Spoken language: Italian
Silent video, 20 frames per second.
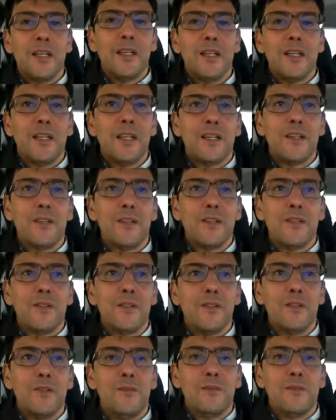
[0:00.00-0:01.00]
eh,
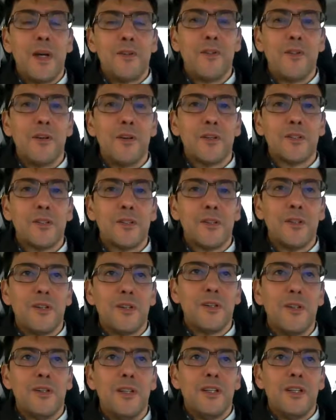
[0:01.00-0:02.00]
un mafioso,
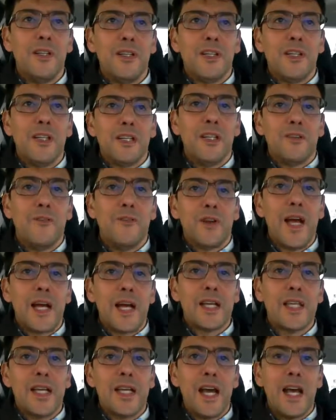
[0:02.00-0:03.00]
no?
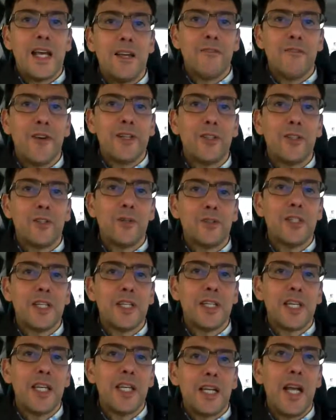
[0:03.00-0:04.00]
Fracchia e
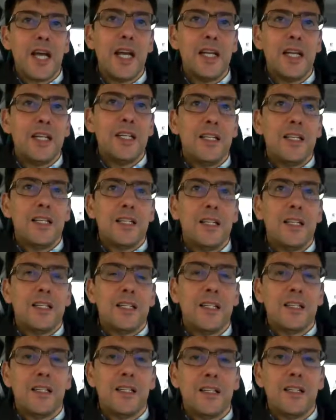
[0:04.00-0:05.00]
Fantozzi che era
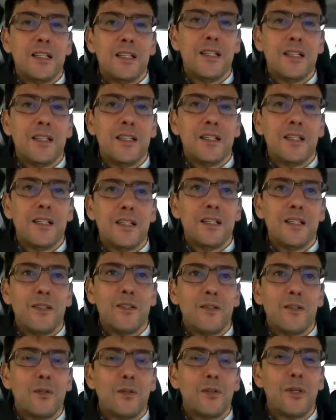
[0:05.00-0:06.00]
eh,
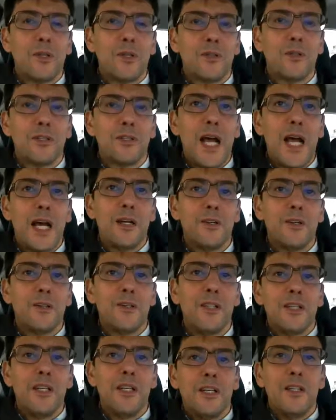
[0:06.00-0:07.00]
tutto il contrario,
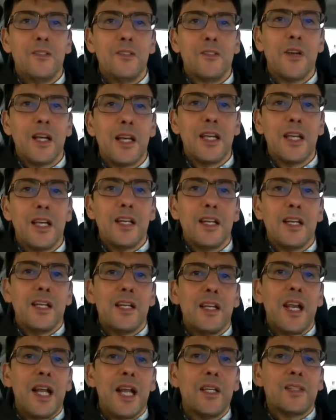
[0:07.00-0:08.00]
cioè
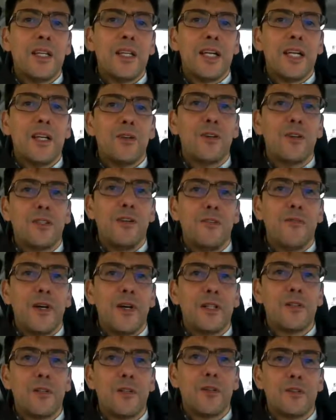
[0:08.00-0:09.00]
l'alter ego dei
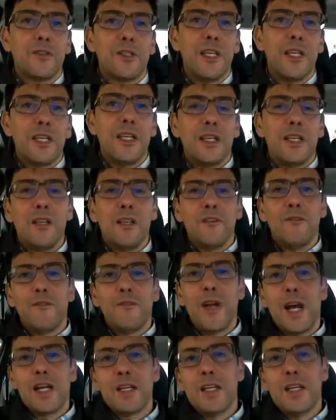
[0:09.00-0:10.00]
fantozzi
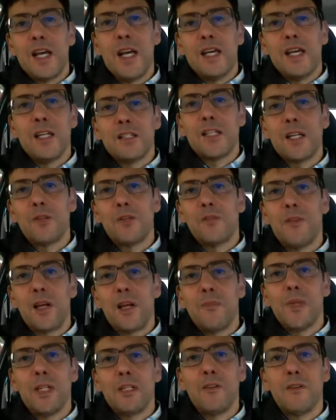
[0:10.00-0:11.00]
fracchia è stato
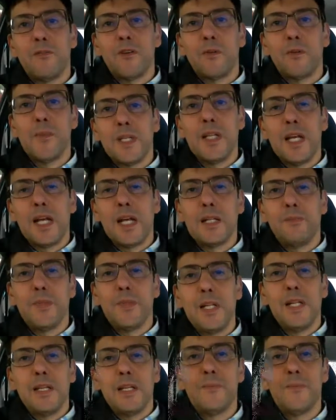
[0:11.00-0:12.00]
veramente
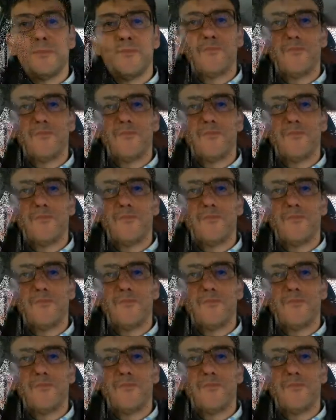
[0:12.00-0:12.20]
formidabile